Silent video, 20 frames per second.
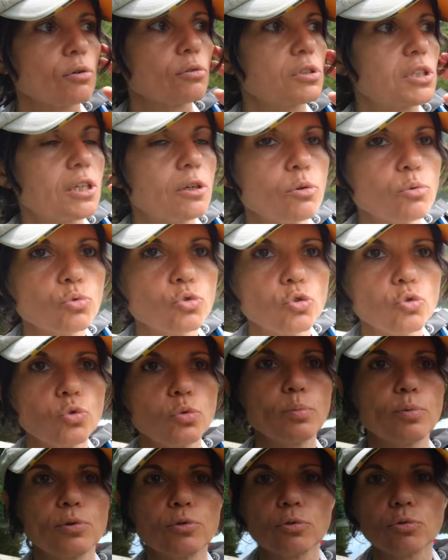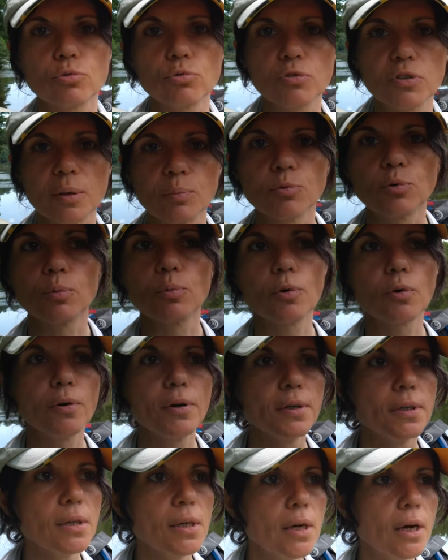euh, qui longe l'eau pendant tout un moment.
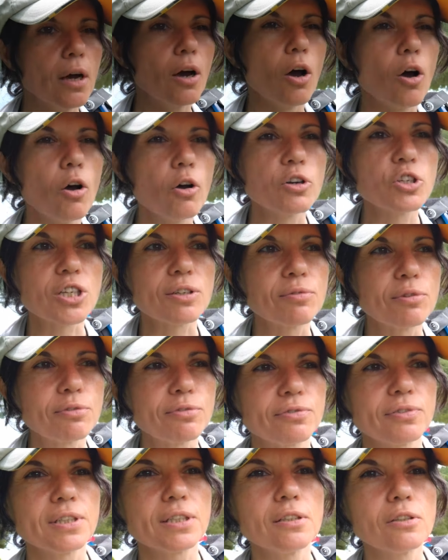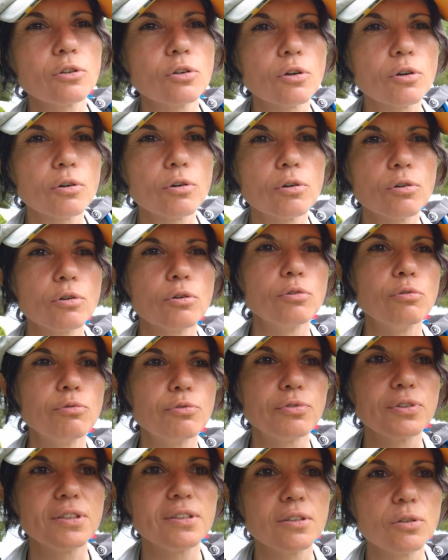Euh, j'avais fait une,
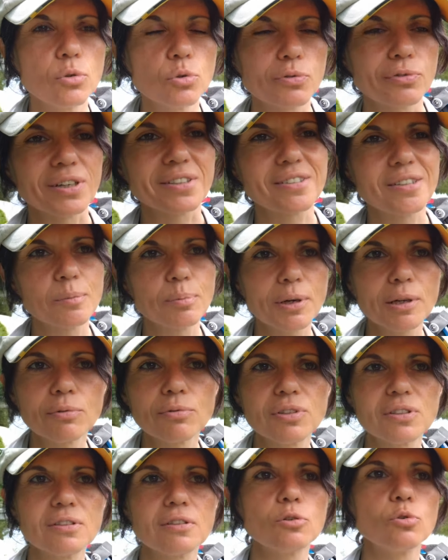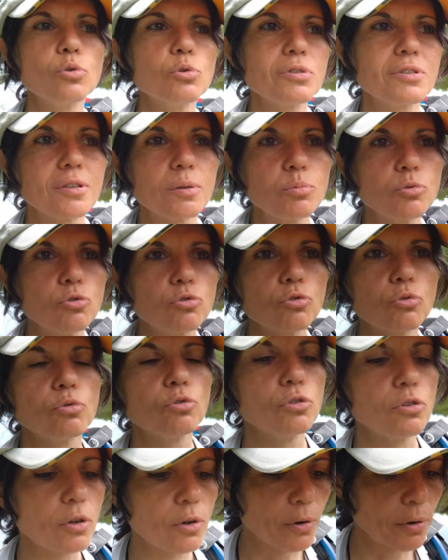une vidéo, enfin c'était pas une vidéo, c'est
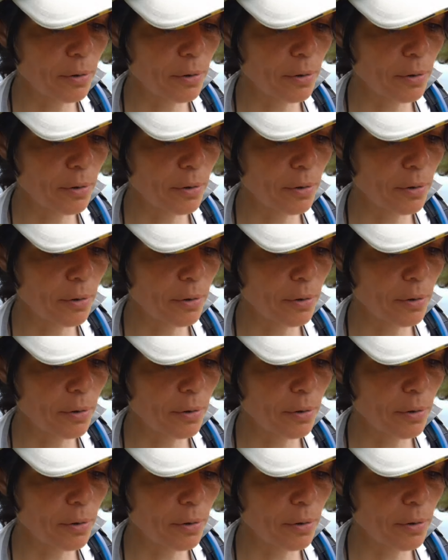plutôt une,